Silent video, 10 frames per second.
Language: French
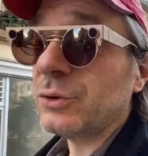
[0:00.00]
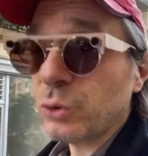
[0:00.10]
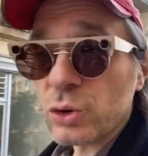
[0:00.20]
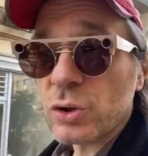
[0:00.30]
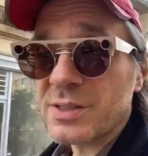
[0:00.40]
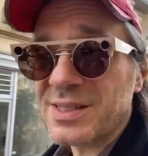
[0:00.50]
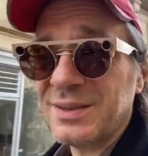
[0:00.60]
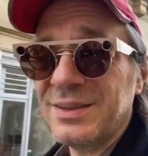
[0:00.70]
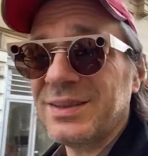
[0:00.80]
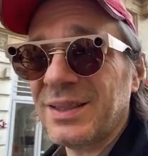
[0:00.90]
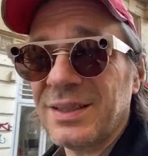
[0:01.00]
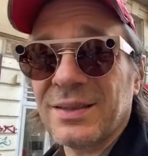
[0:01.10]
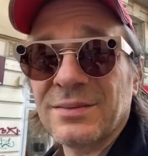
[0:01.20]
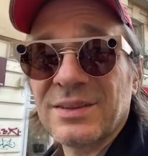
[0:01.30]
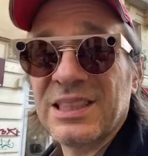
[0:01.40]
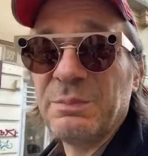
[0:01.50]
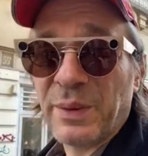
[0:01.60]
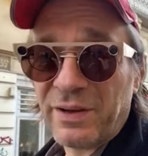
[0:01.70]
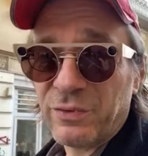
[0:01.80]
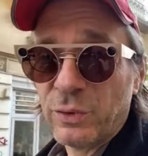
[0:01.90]
d'urgence sanitaire qui
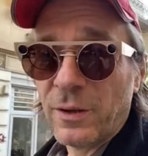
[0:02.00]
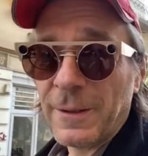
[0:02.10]
prévaut,